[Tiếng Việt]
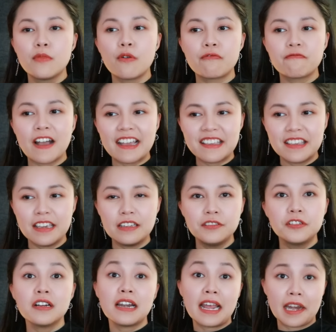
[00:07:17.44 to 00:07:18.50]
một vai
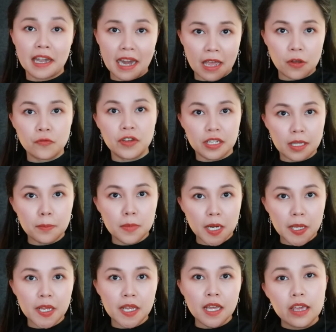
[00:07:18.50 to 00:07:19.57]
diễn rất là nặng về tâm
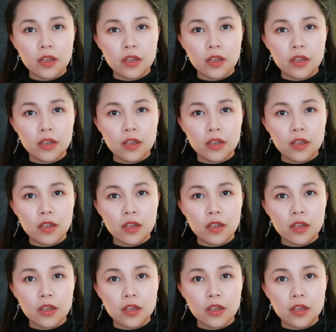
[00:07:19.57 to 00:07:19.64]
lý